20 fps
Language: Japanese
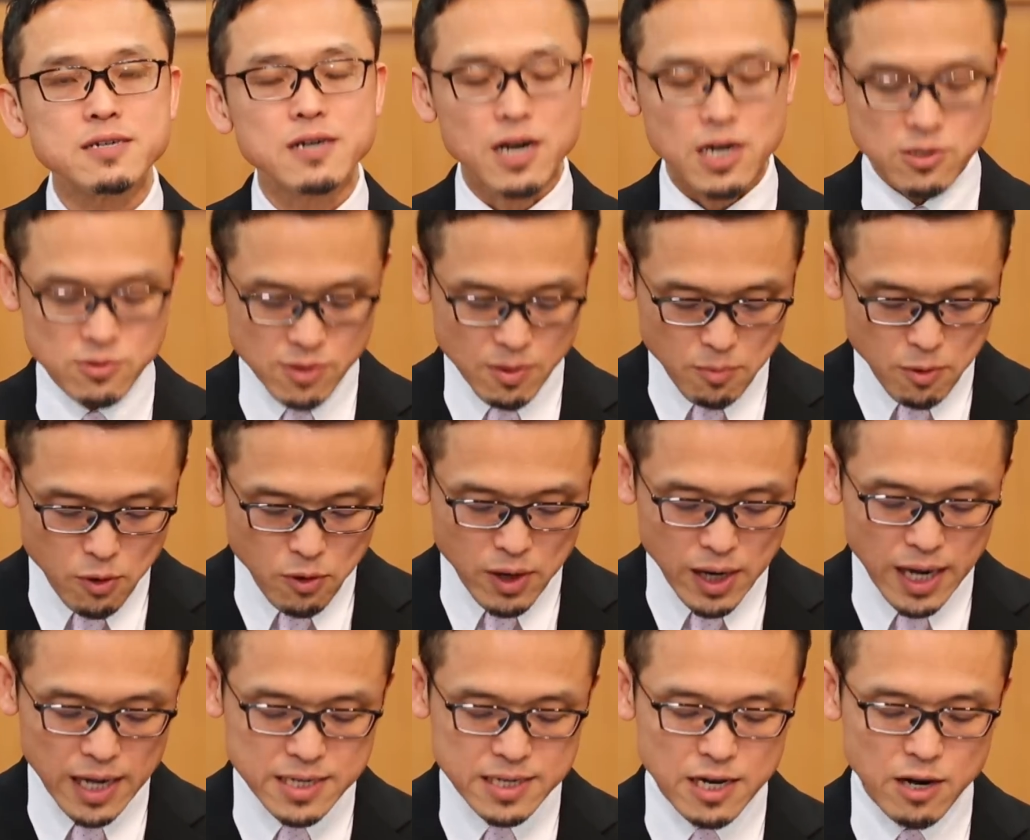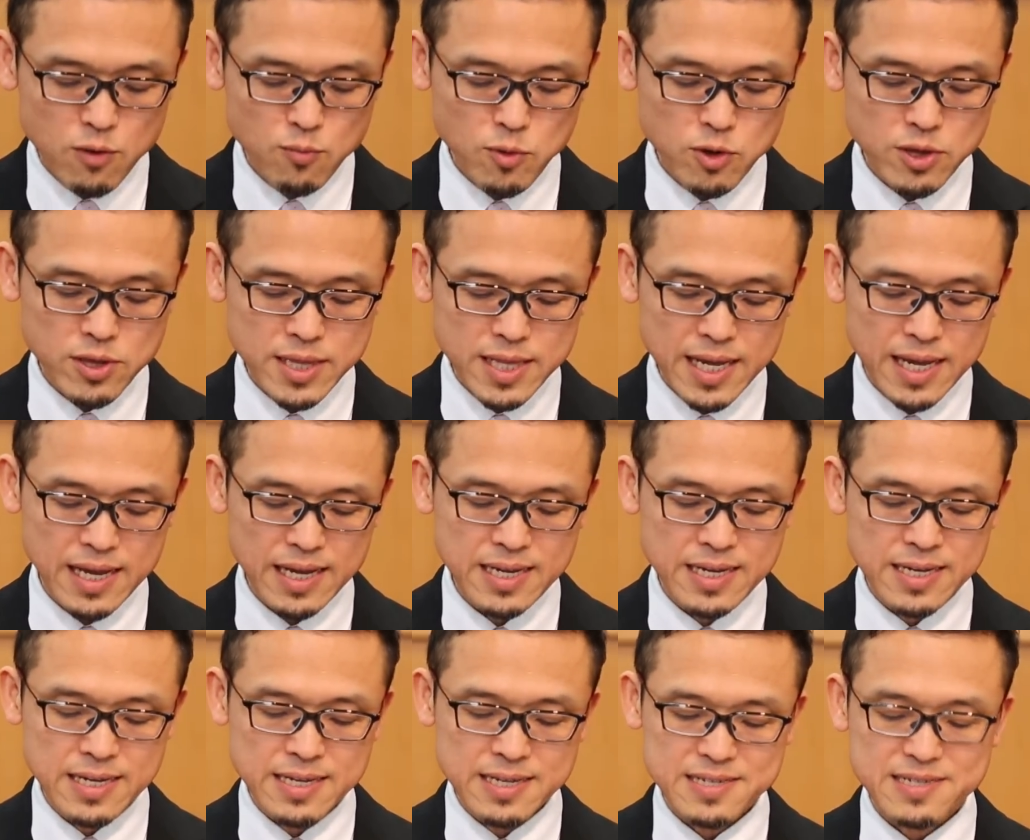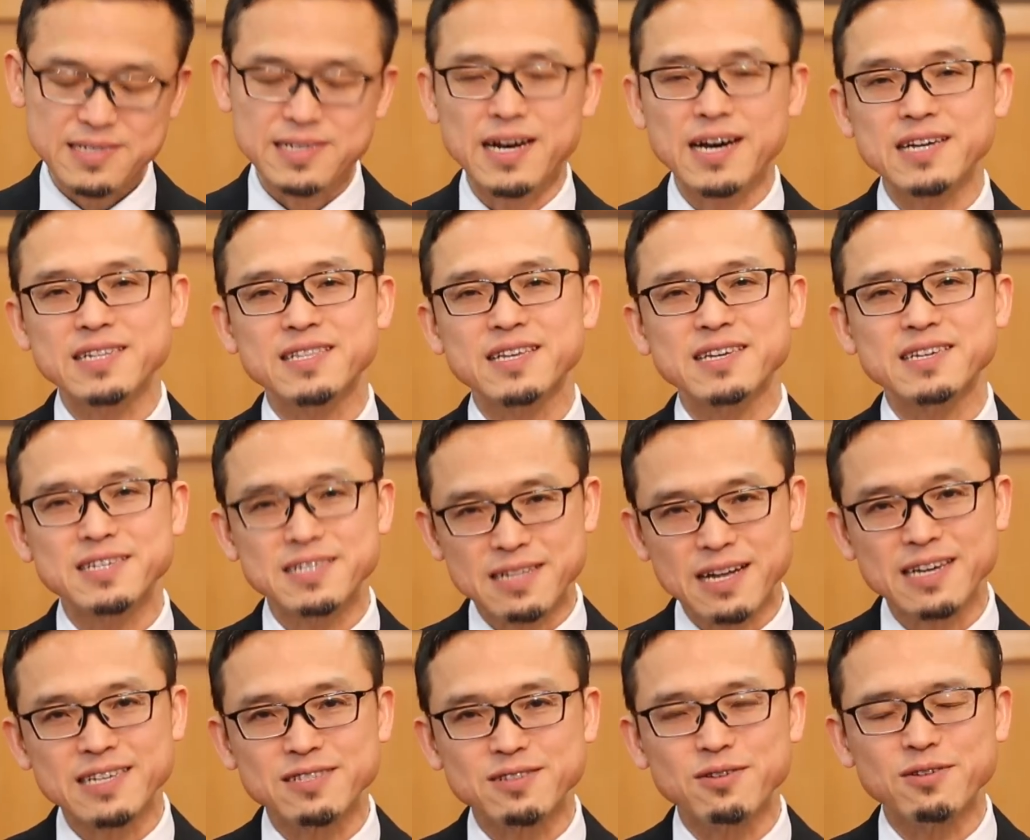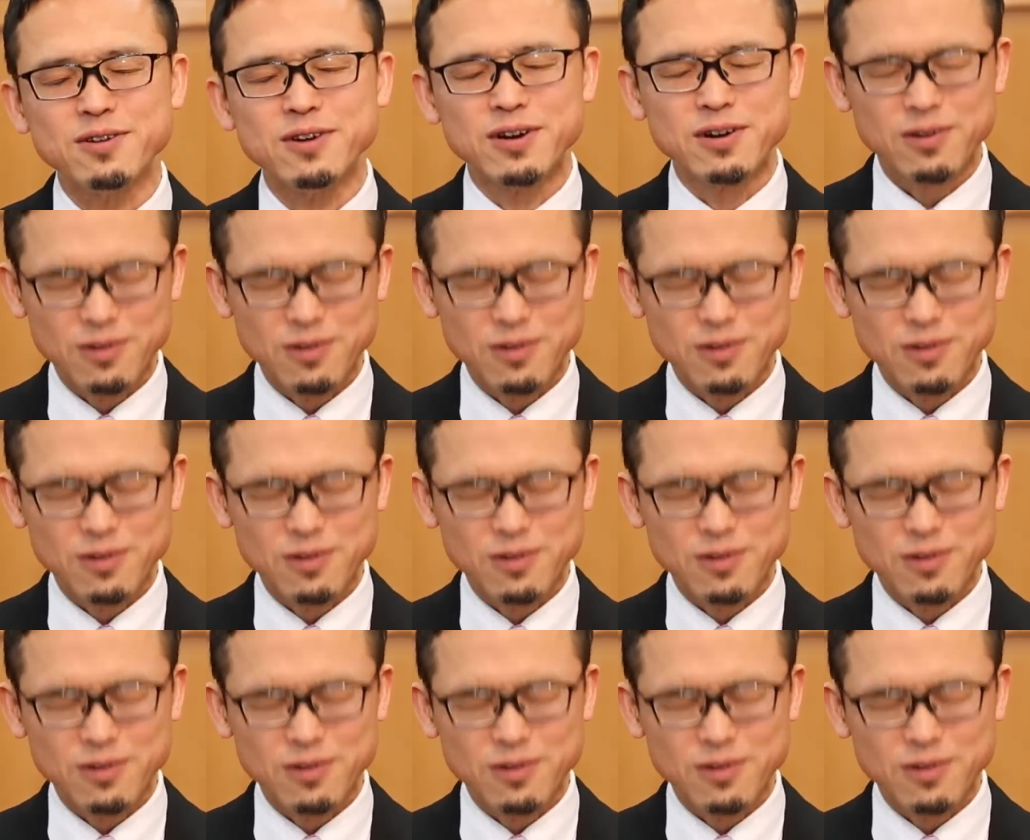あるいは牧会観を持って仕えていきたいと